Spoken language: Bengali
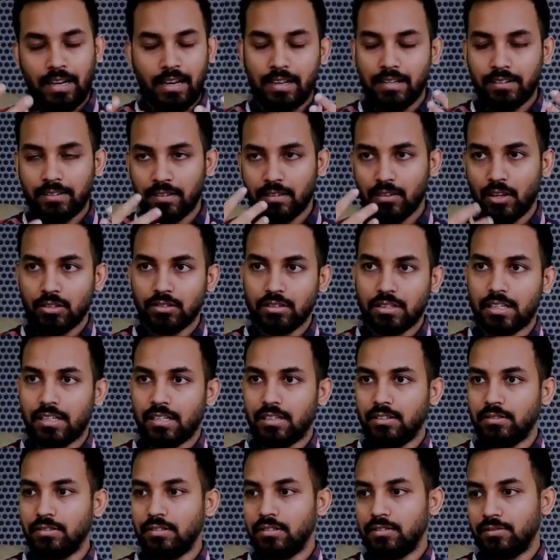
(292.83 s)
ইটস নট দ্য
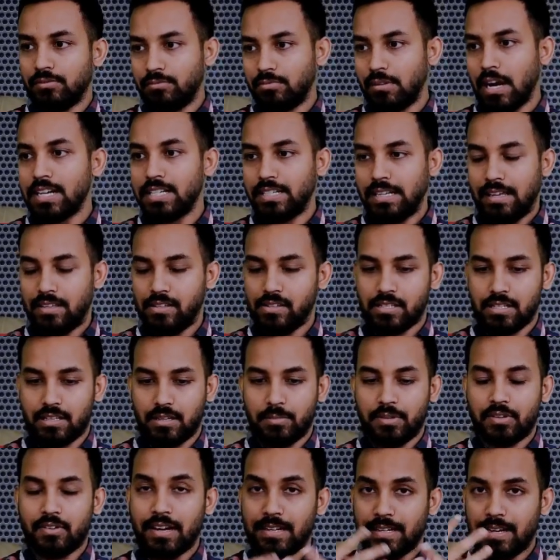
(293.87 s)
রাইট অ্যান্সার
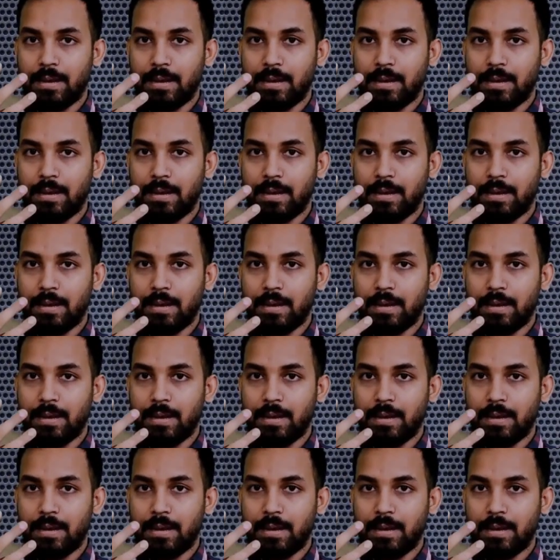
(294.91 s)
বা রাইট